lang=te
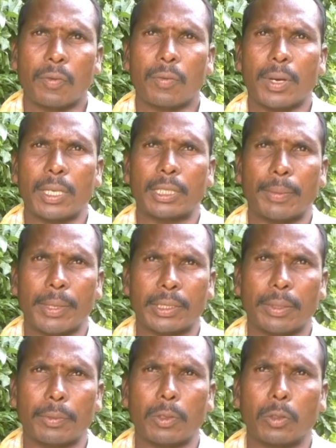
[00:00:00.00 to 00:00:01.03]
వారి
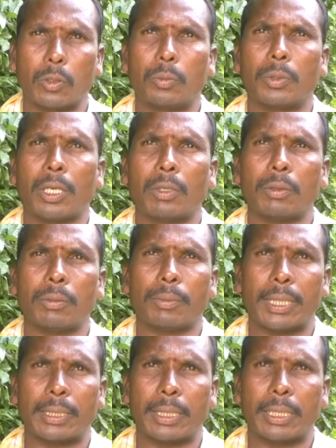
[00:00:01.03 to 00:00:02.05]
సమక్షంలో దుబ్బులను
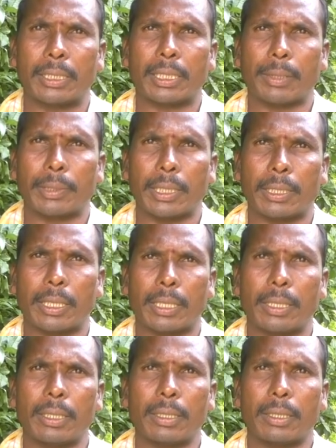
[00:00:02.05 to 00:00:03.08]
పరిశీలించడం
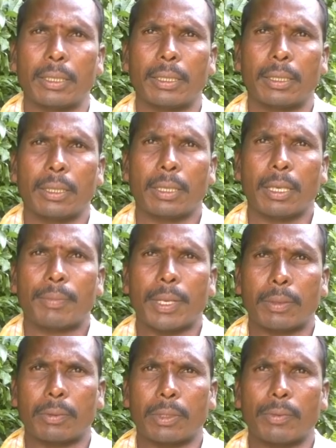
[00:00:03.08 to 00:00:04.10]
జరిగినది
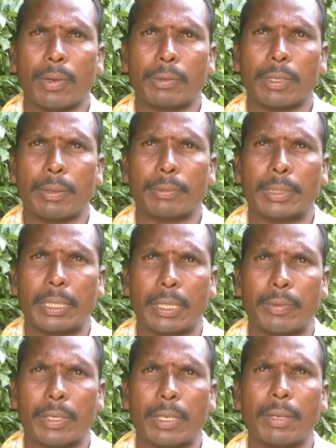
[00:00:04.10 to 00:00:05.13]
ప్రకృతి వ్యవసాయం చేయడం
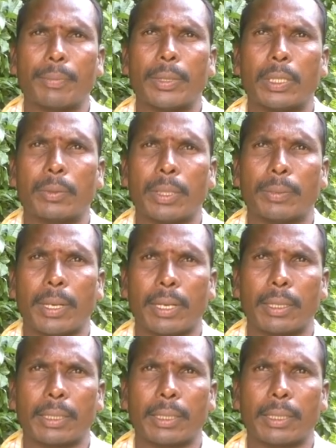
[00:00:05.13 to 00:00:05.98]
వలన పెట్టుబడి బాగా